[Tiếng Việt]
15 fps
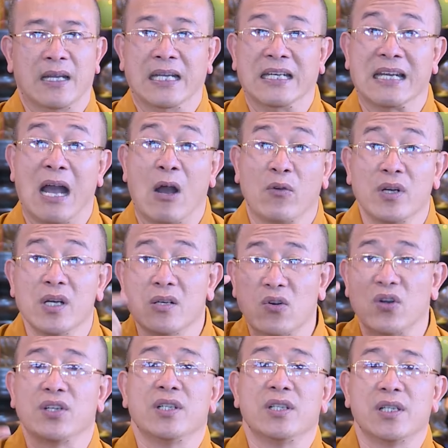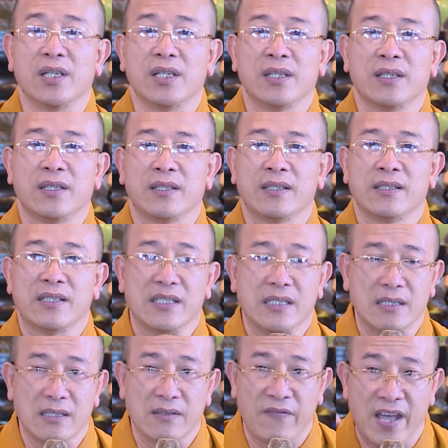cái đạo đức con người
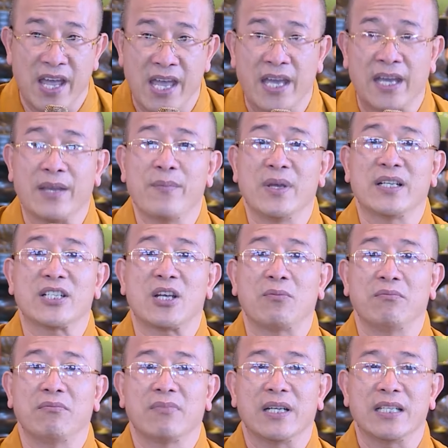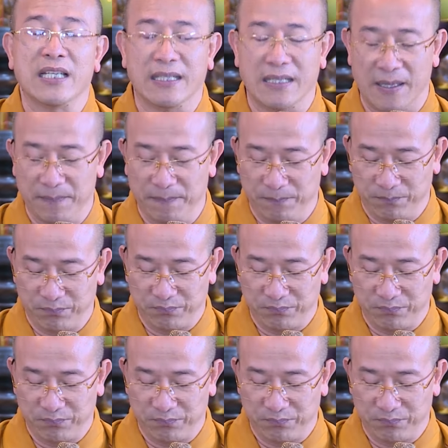về cái bên trong cái nhân tâm